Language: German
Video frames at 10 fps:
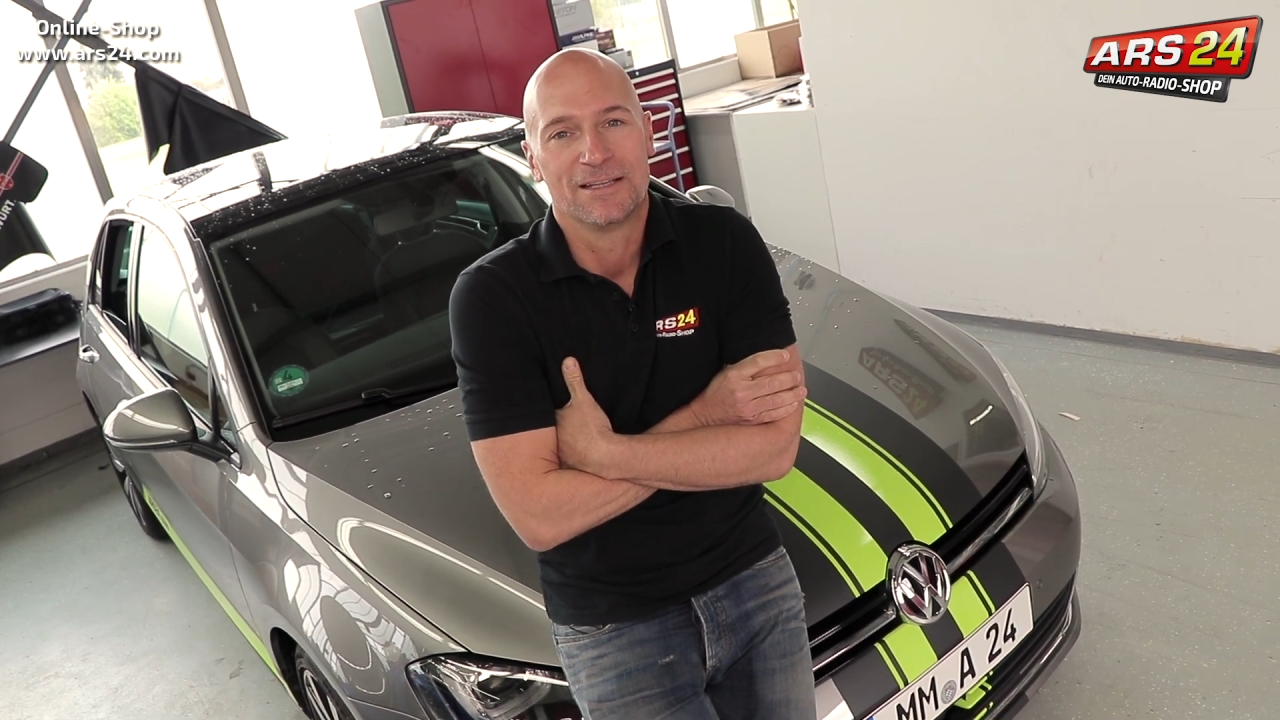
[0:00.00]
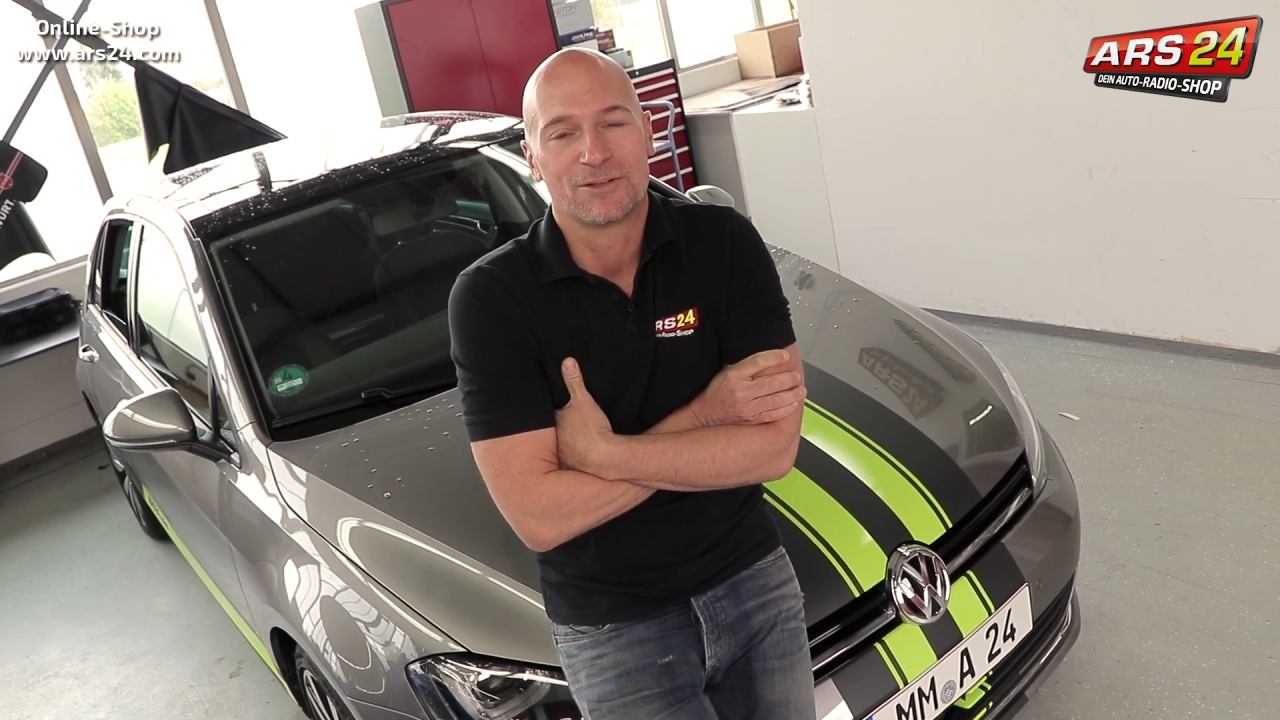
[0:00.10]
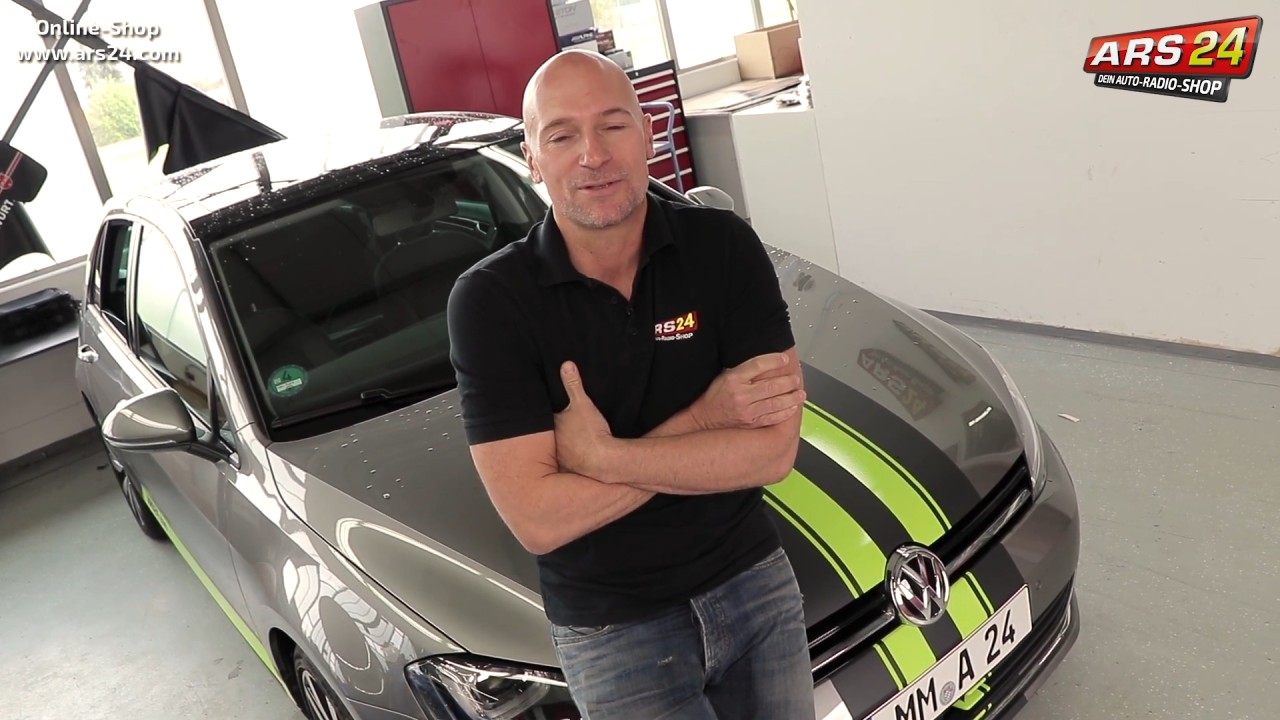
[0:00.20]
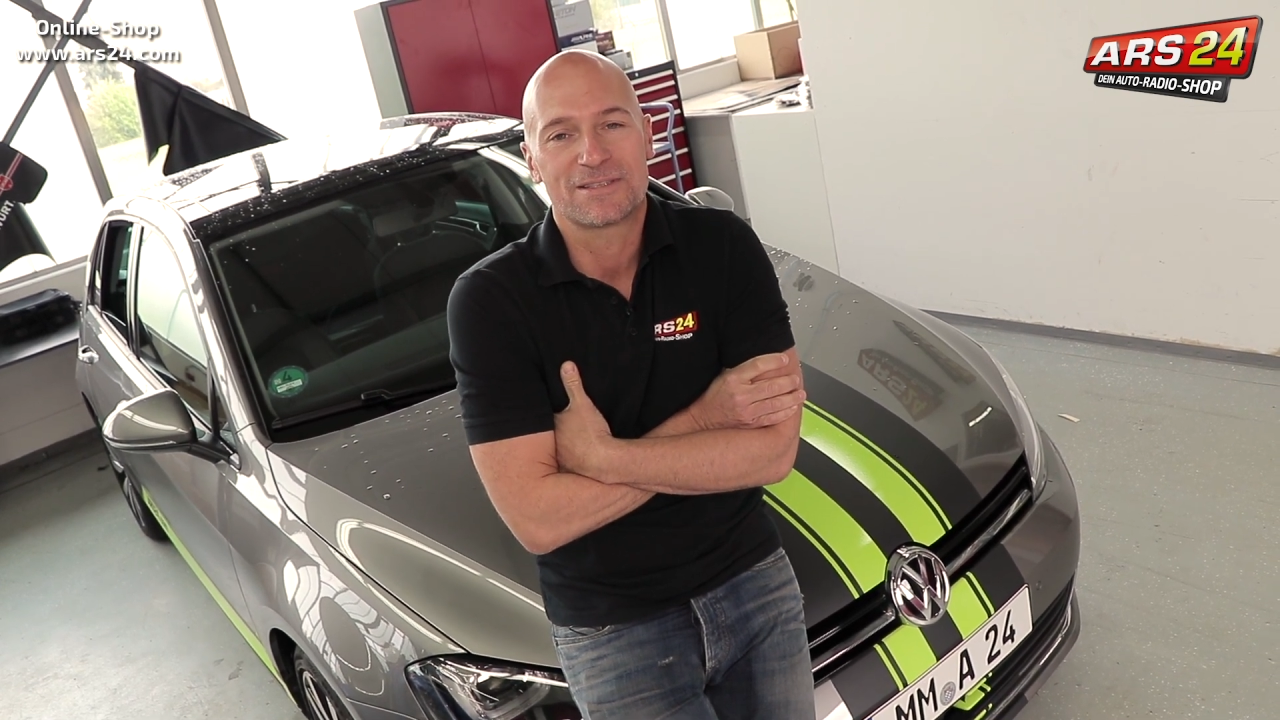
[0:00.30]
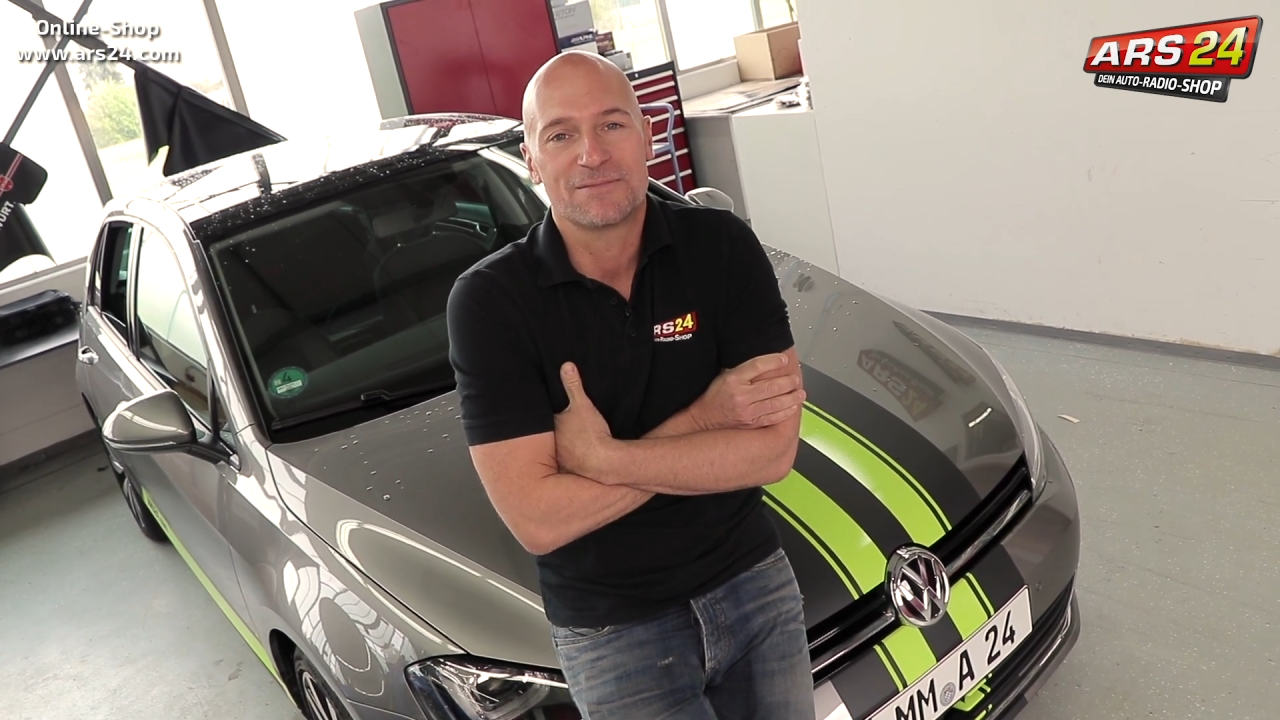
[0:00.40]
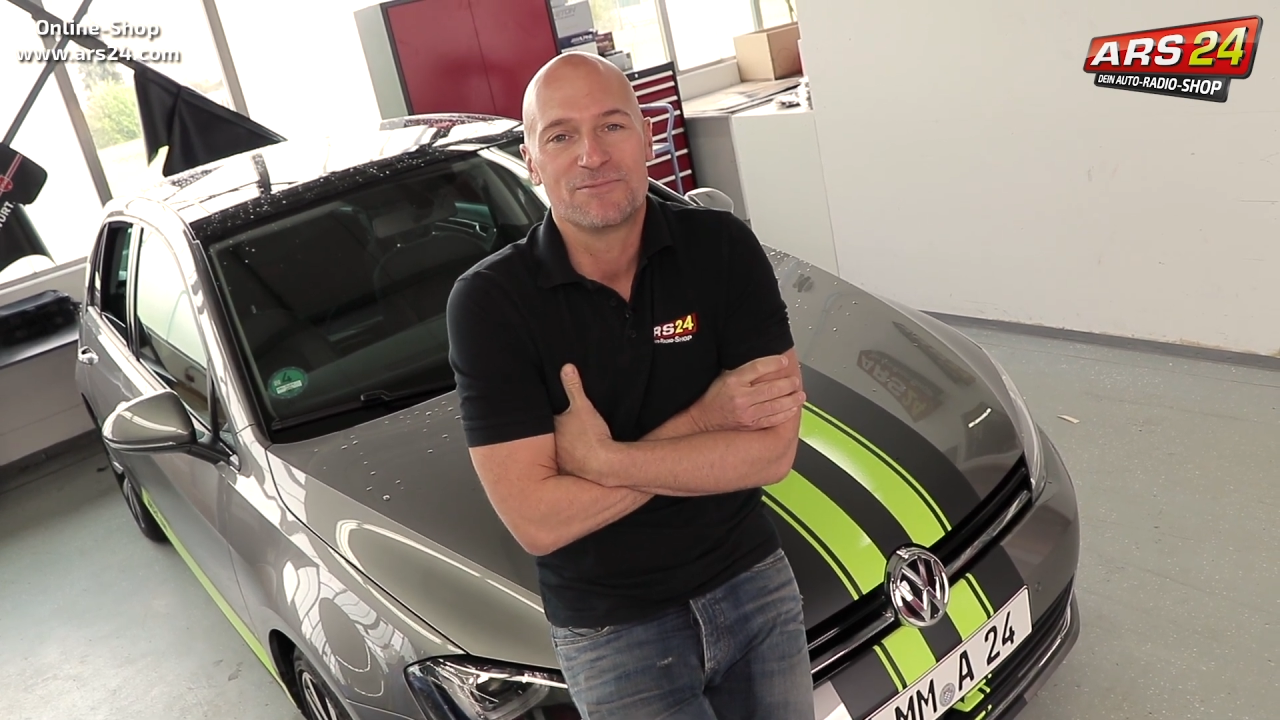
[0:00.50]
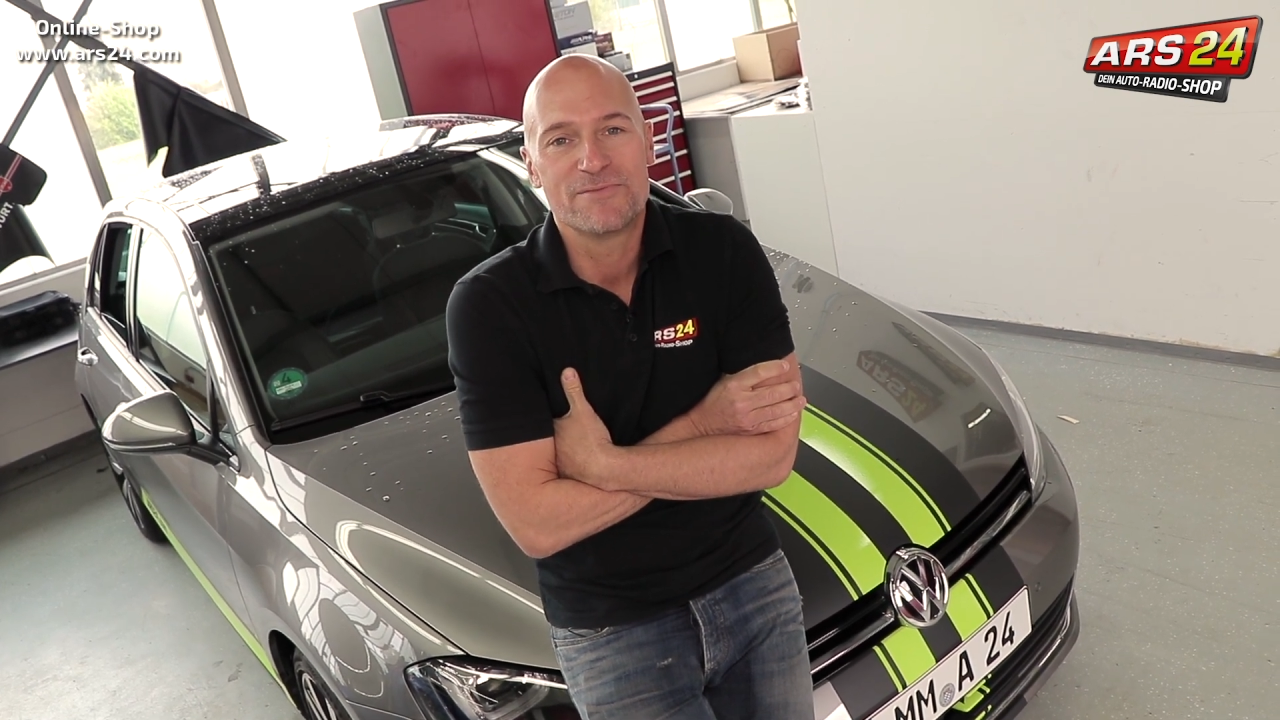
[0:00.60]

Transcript: trotzdem